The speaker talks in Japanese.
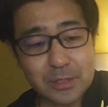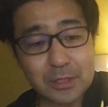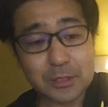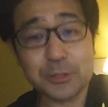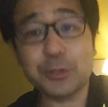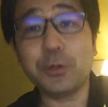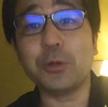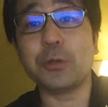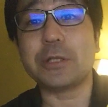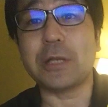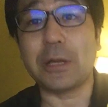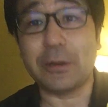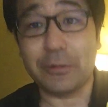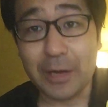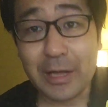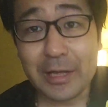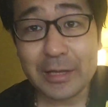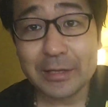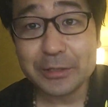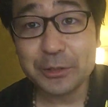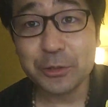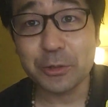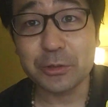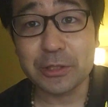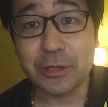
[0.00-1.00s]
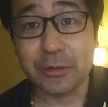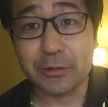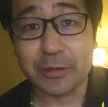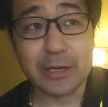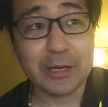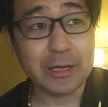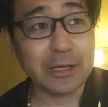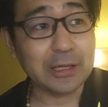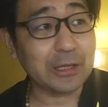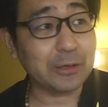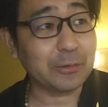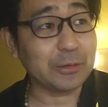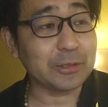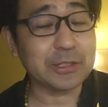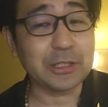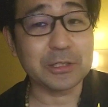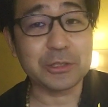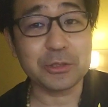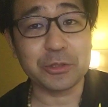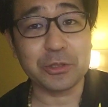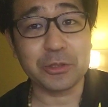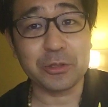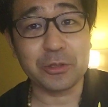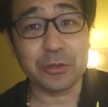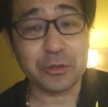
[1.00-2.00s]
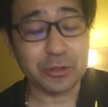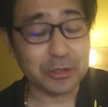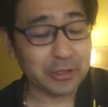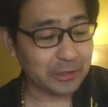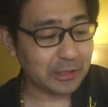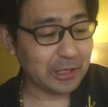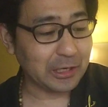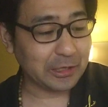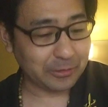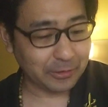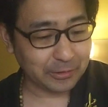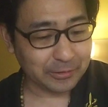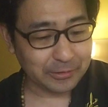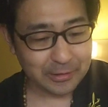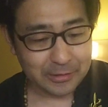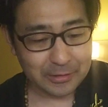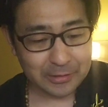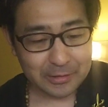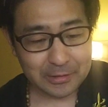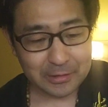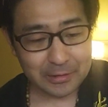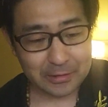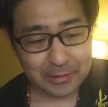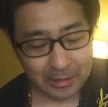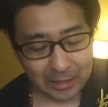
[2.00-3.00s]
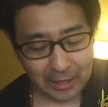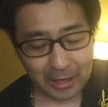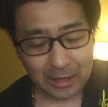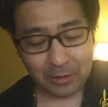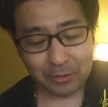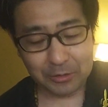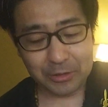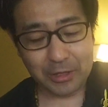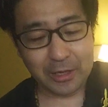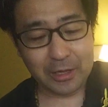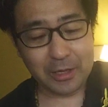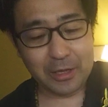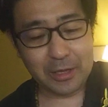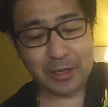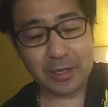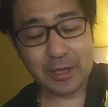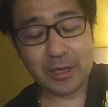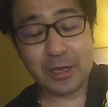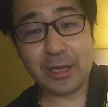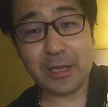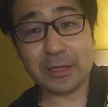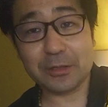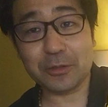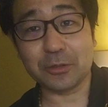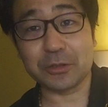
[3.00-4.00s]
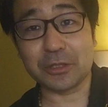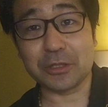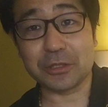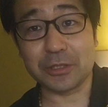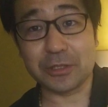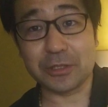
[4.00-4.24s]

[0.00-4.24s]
調査のね、調査の結果と私はちょっといろいろ聞いたりとか。あ、で、えー、っとで